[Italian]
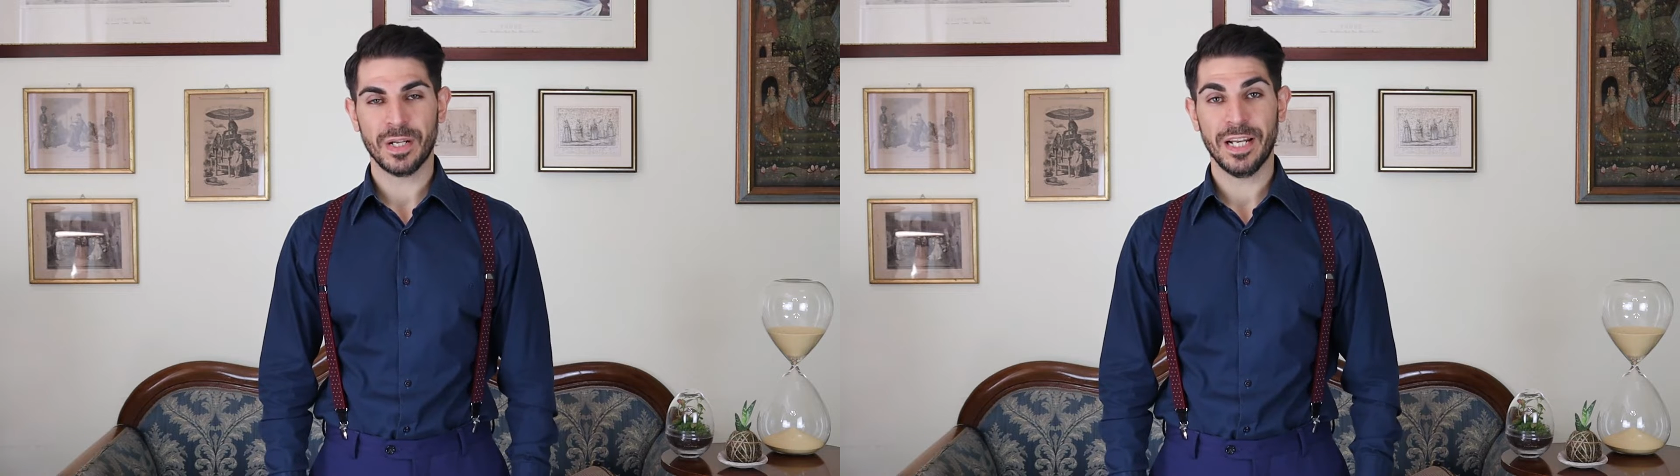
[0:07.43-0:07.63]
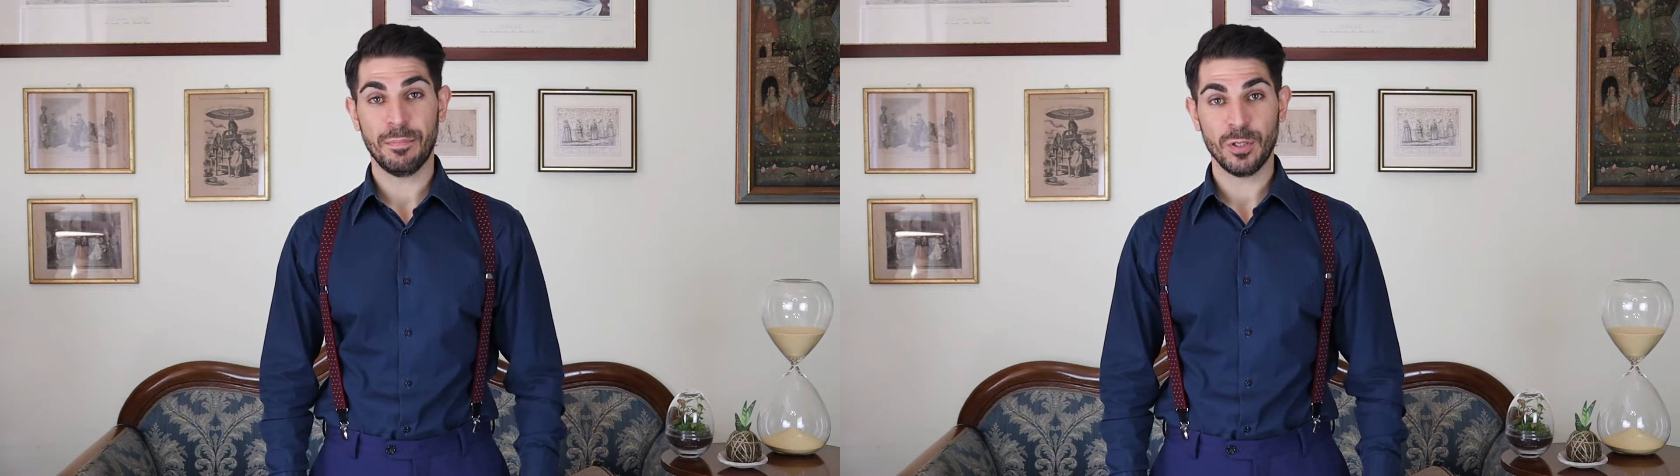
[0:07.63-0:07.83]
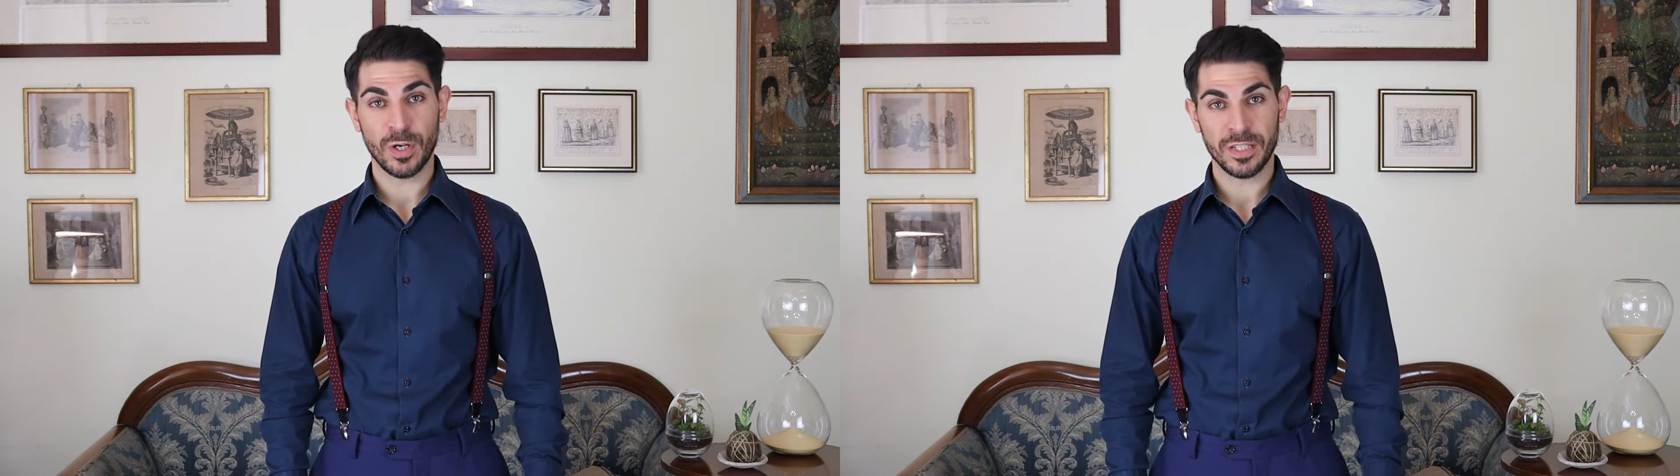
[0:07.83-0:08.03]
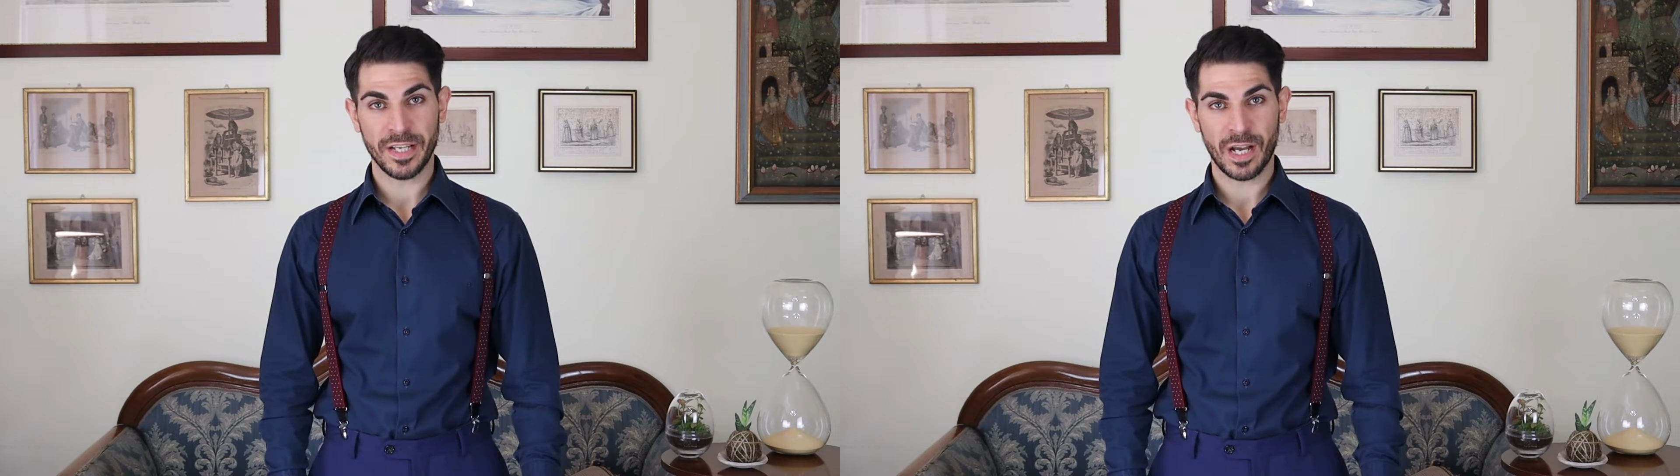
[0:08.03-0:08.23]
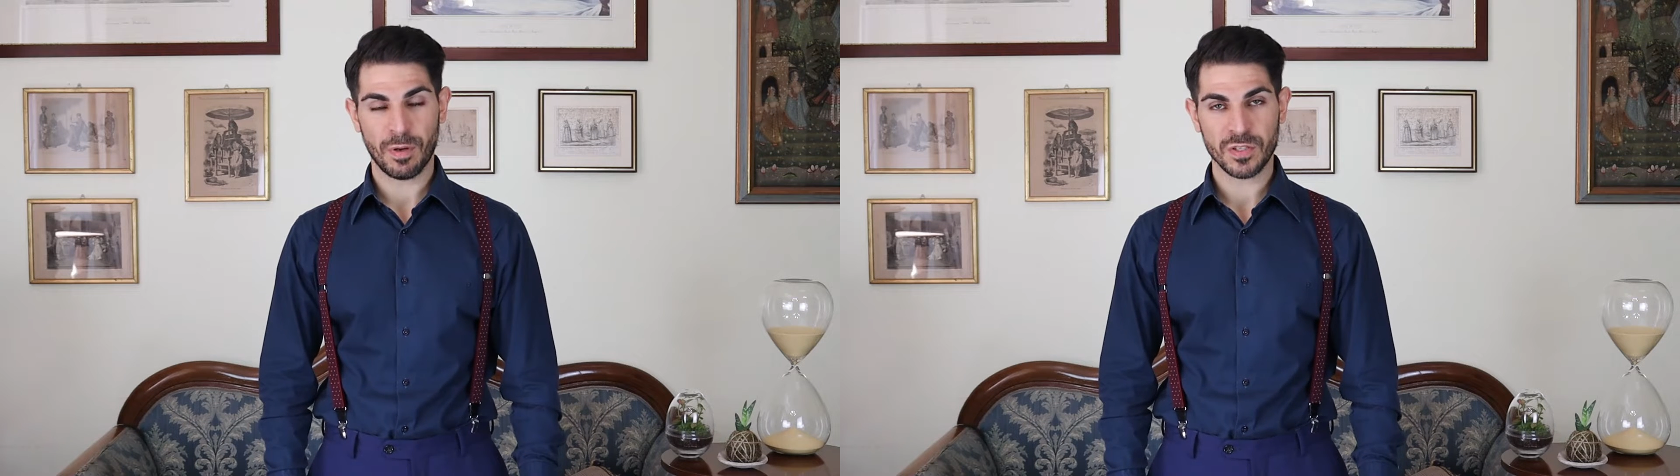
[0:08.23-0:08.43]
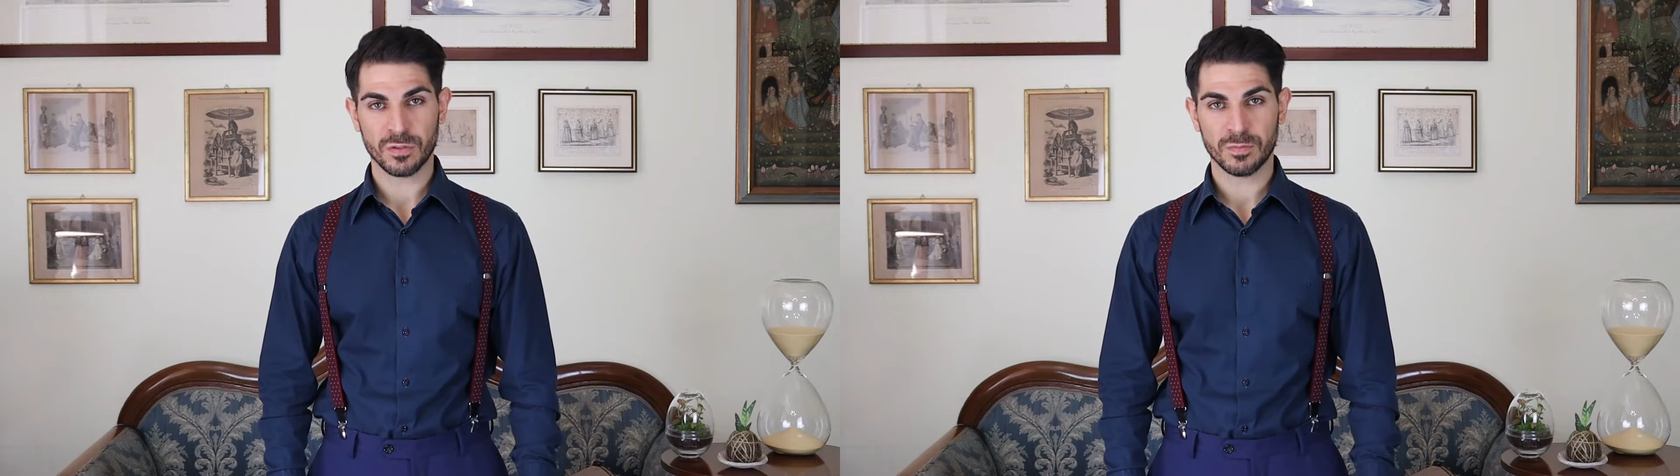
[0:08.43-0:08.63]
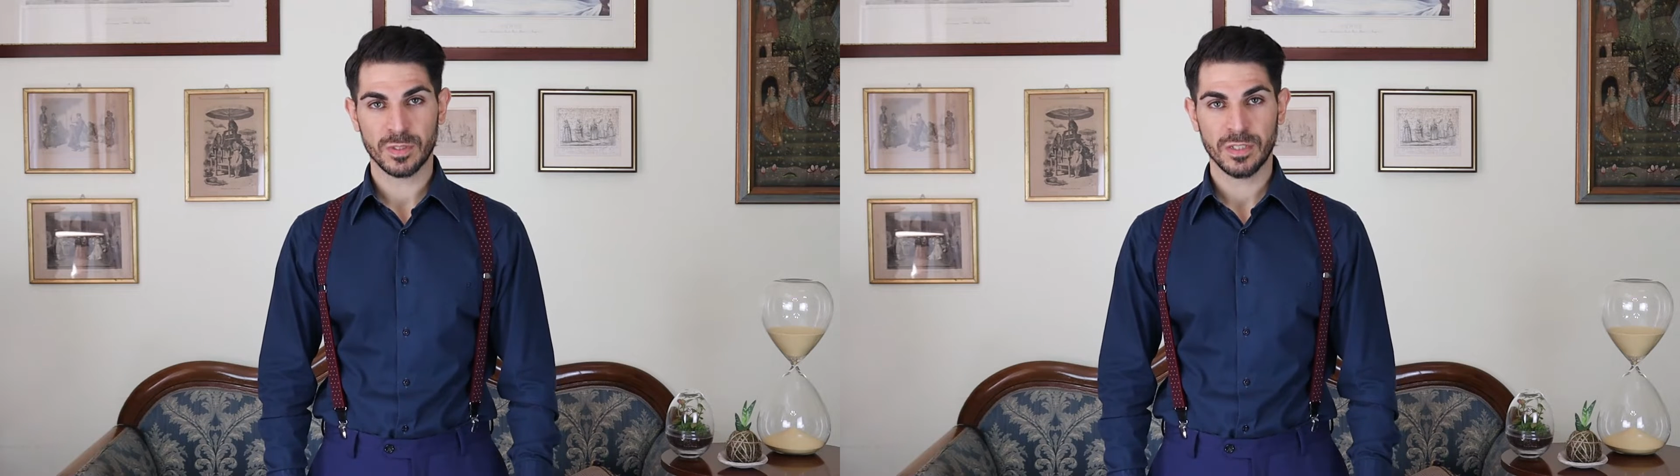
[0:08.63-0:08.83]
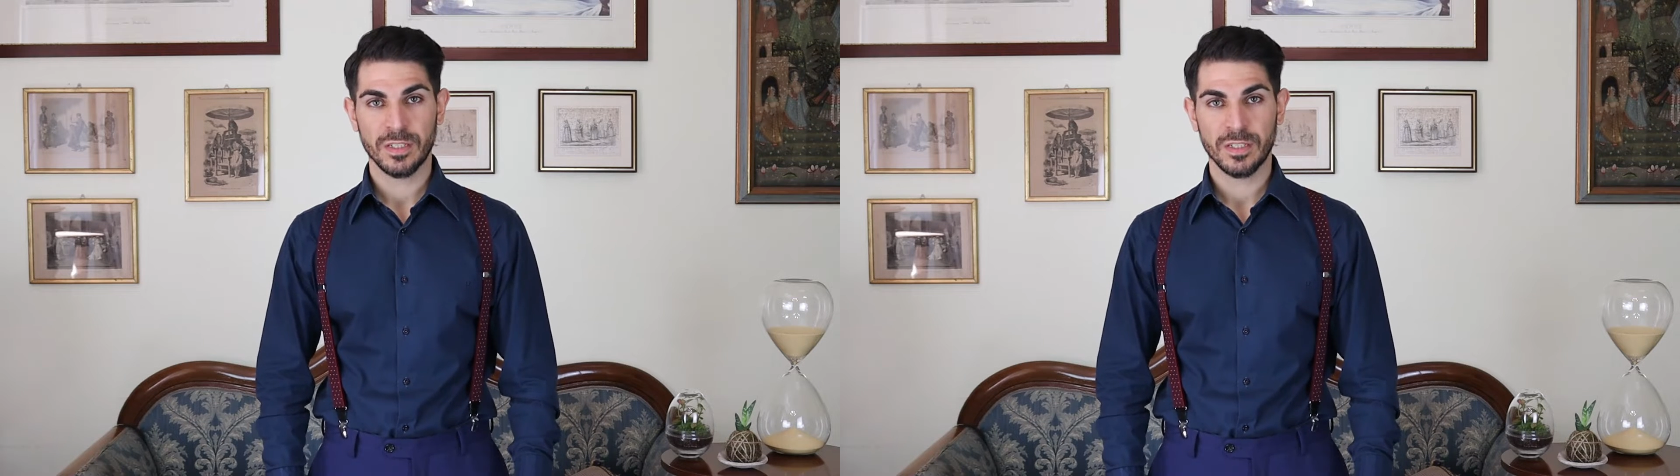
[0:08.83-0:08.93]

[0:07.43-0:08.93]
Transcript: le pillole di Amazon.